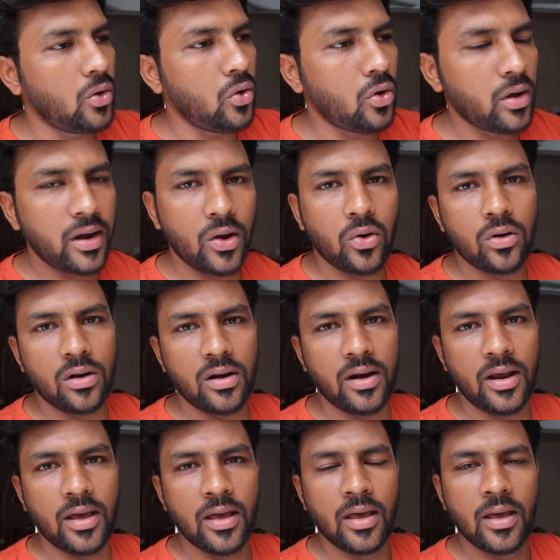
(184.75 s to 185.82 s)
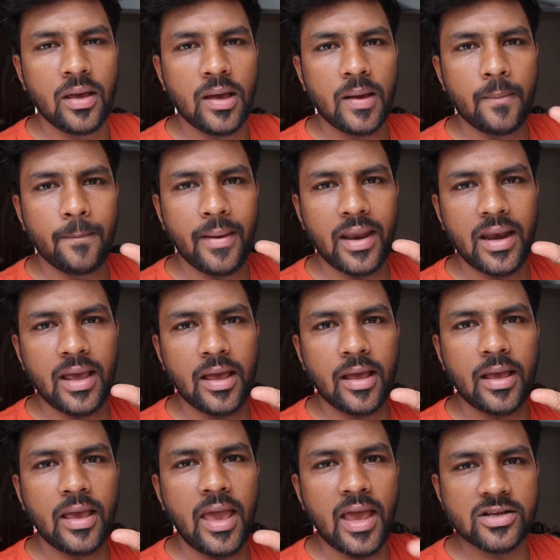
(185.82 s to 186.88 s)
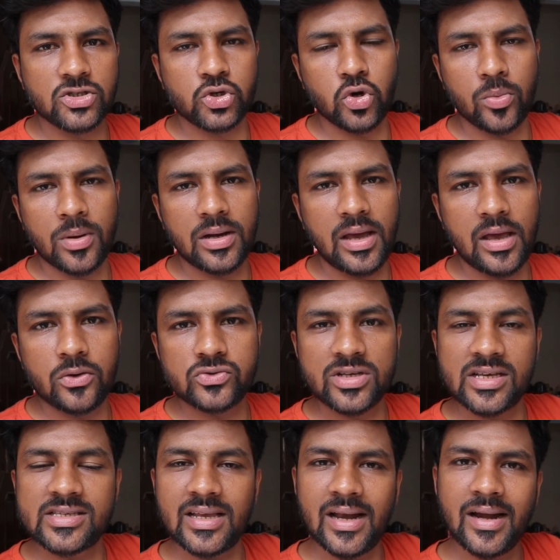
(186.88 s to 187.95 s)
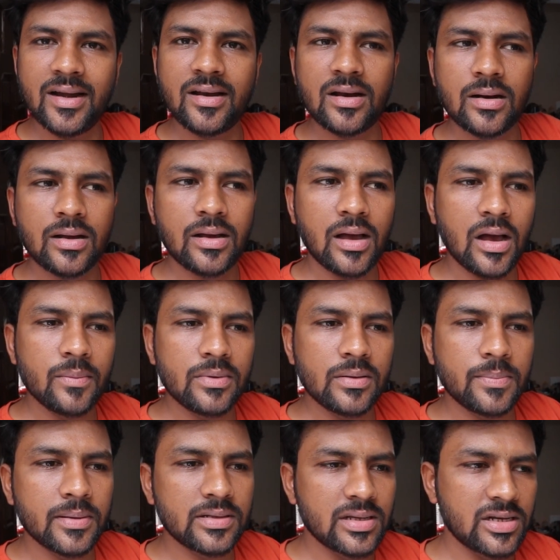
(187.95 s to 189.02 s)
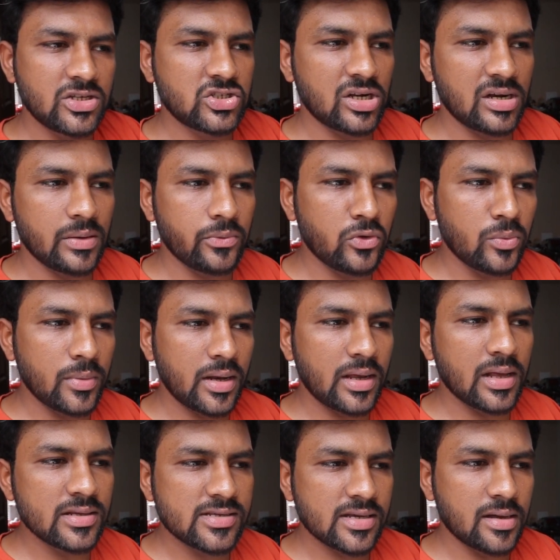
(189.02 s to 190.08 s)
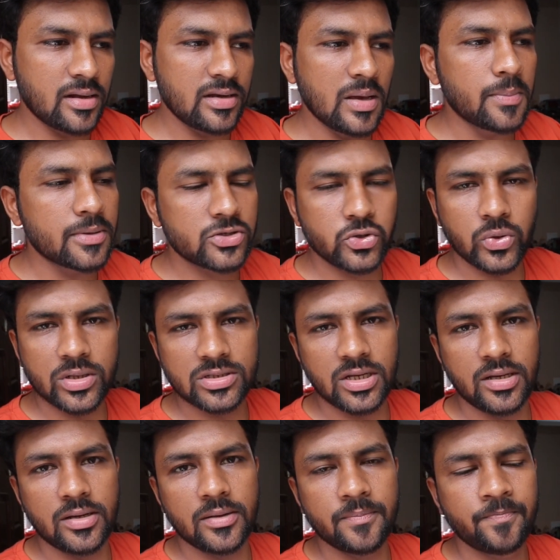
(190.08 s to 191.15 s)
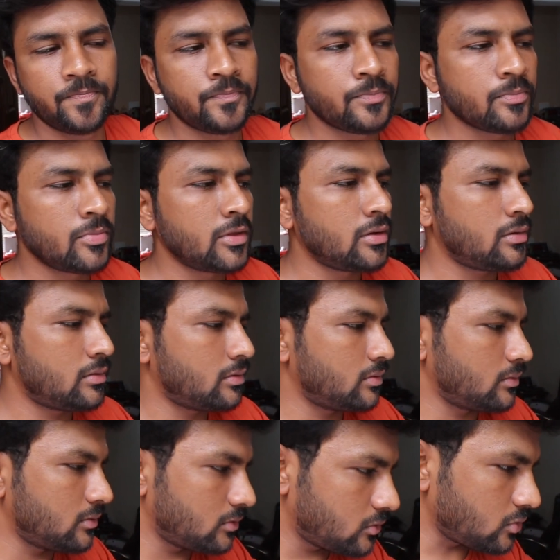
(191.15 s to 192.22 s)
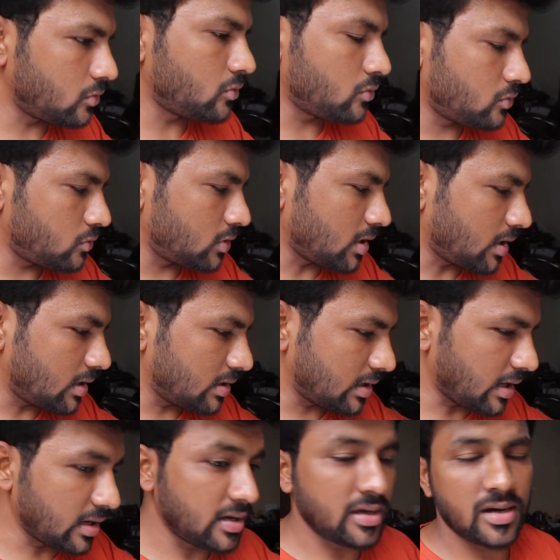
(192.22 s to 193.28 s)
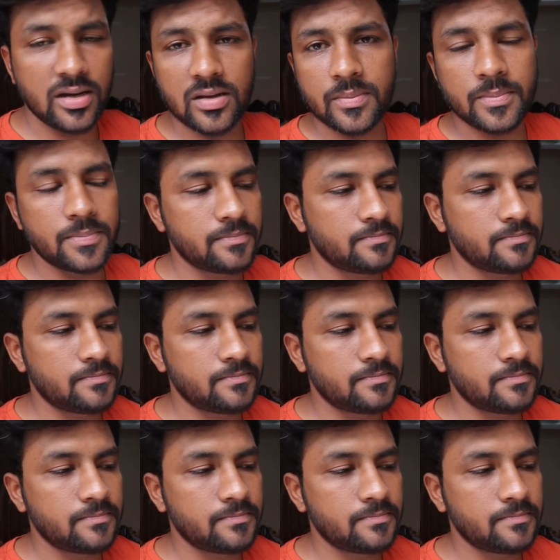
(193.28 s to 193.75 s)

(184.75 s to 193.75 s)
और एक ऑर्डर है मैंने गैस स्टोव मंगाया उसका सिलेंडर का भी पता नहीं चल रहा है वो मेरे ख्याल से कल या परसों आ जाएगा तो यार क्या करेंगे